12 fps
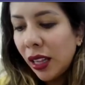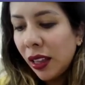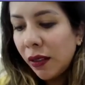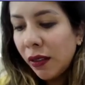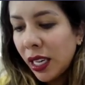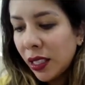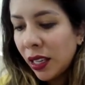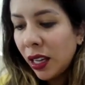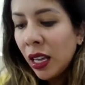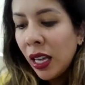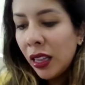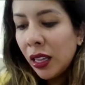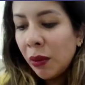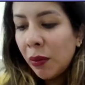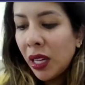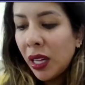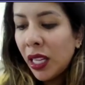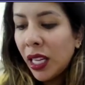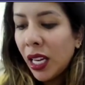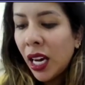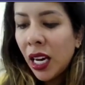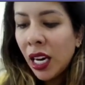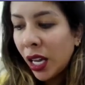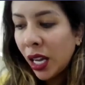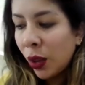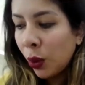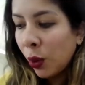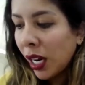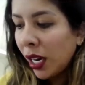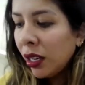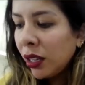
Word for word: base de manera gradual.